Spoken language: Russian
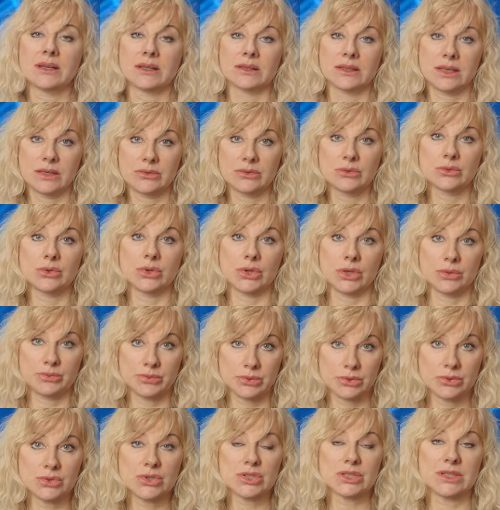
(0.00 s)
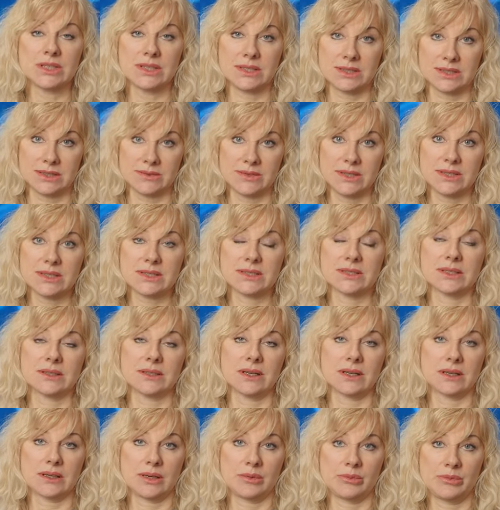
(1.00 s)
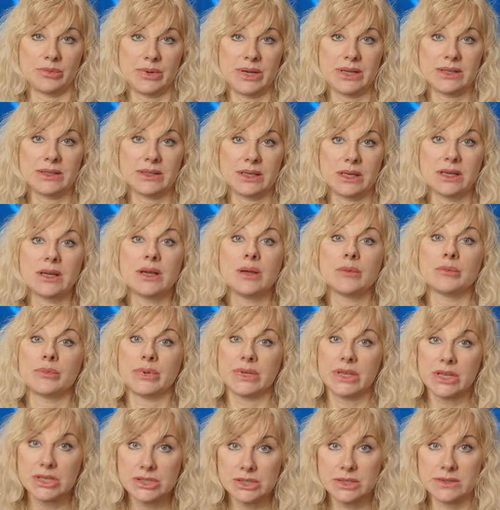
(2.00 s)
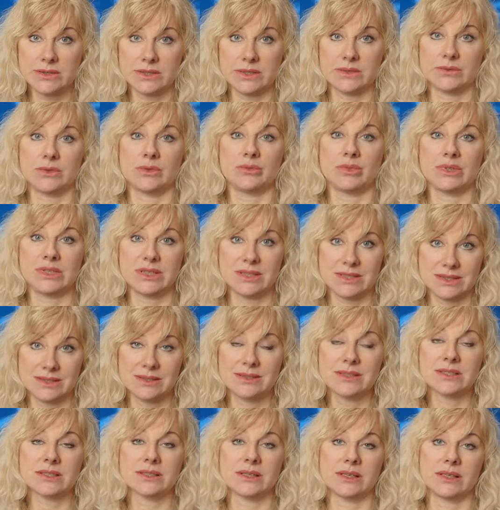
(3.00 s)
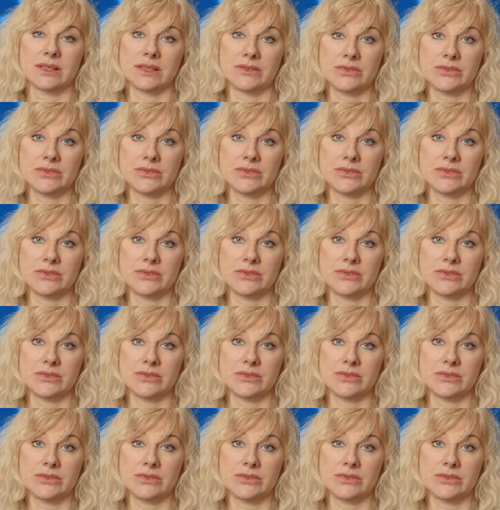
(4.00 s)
давно и прочно известна как компания прежде всего медицинская и